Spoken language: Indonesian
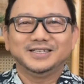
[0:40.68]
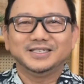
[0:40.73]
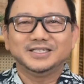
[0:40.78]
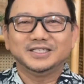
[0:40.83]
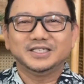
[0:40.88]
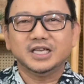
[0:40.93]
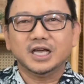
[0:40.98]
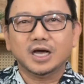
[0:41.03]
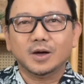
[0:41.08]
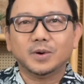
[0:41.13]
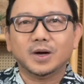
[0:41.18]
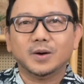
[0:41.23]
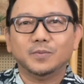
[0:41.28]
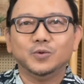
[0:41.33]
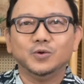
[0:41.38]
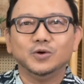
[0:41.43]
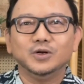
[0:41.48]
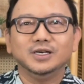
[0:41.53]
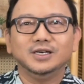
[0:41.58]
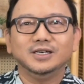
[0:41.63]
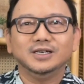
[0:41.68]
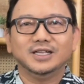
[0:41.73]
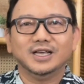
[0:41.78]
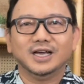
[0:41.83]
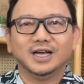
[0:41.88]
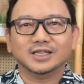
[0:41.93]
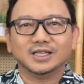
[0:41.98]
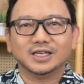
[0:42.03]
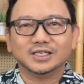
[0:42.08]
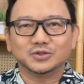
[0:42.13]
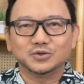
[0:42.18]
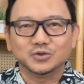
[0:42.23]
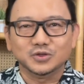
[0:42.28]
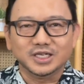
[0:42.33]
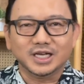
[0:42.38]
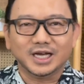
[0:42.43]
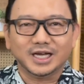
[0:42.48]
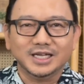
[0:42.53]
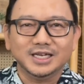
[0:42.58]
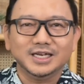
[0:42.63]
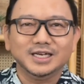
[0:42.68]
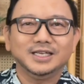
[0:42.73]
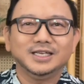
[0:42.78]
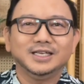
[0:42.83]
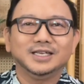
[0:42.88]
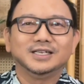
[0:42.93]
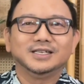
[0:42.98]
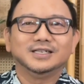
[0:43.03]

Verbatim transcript: Siapapun di atas dunia ini,